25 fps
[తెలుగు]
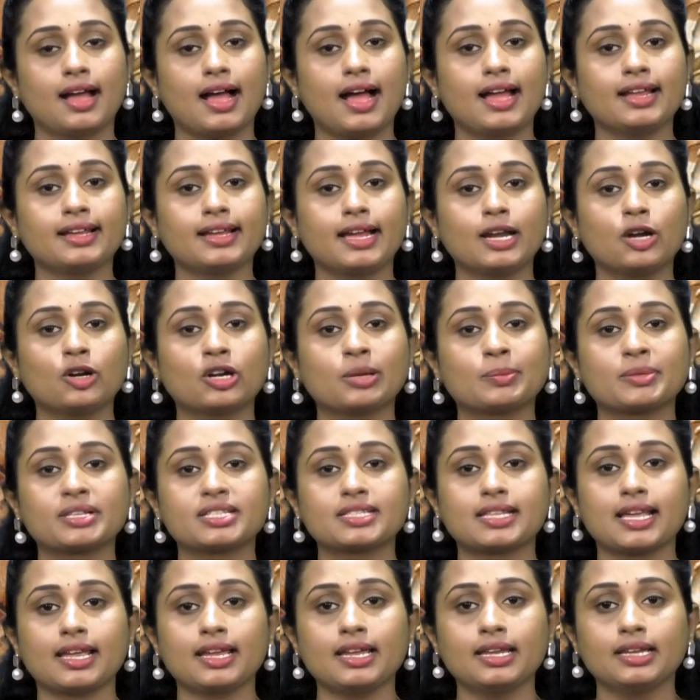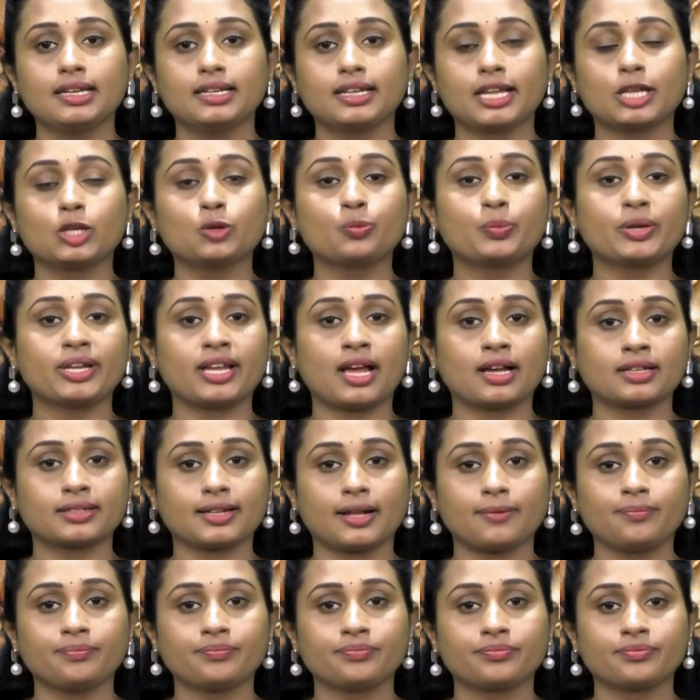హాయ్ హలో నమస్తే నేను
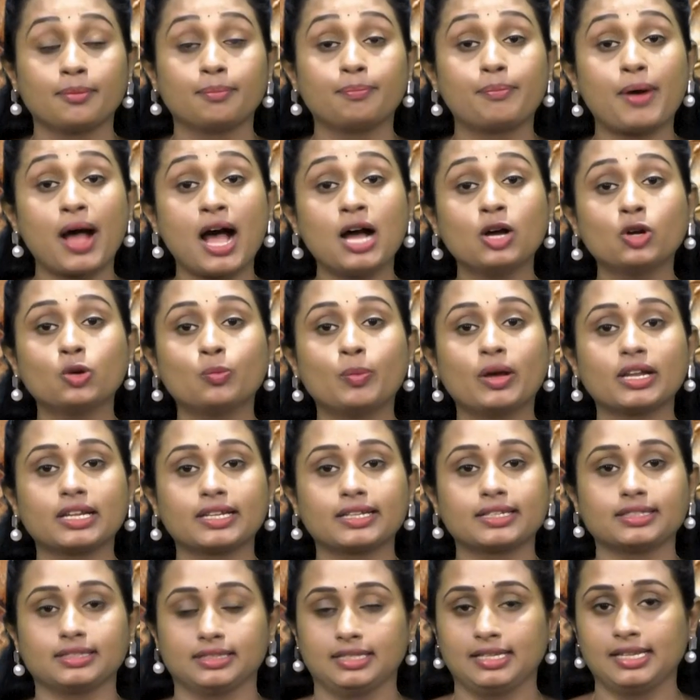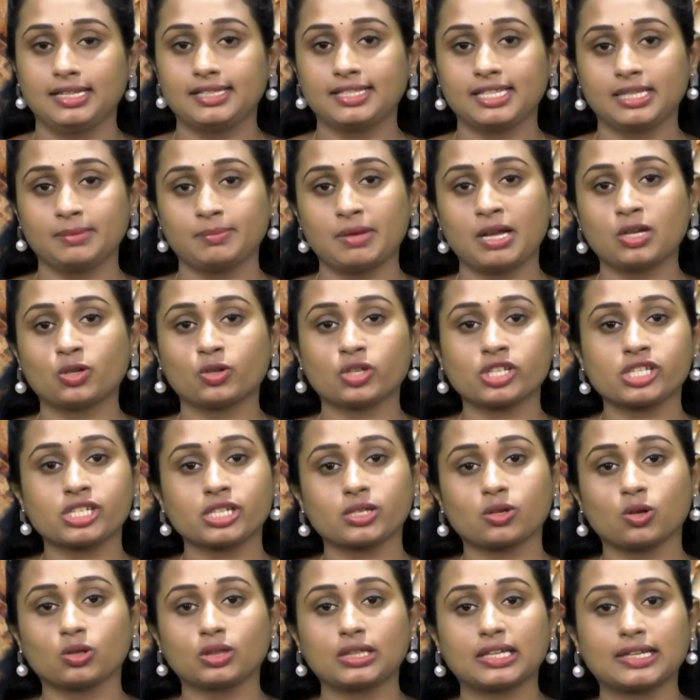ప్రియాంక బాహుబలి ఈ సినిమా
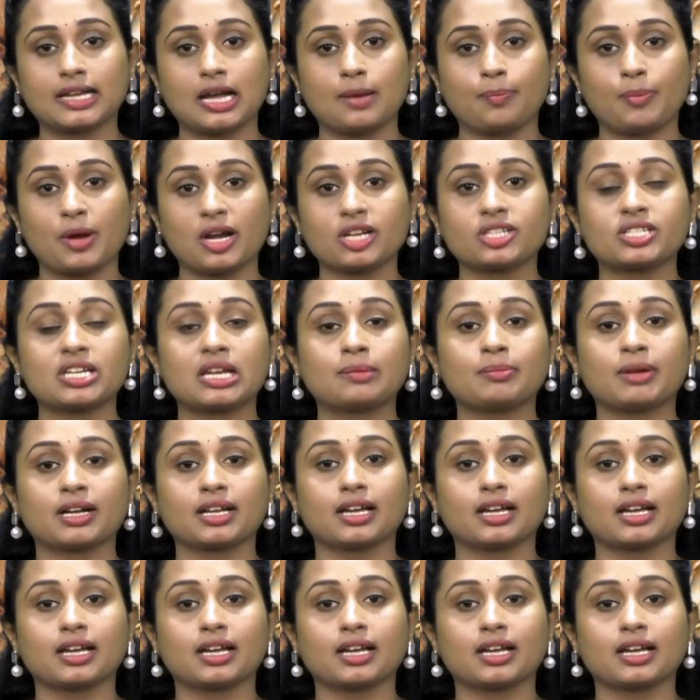గురించి కొత్తగా పరిచయం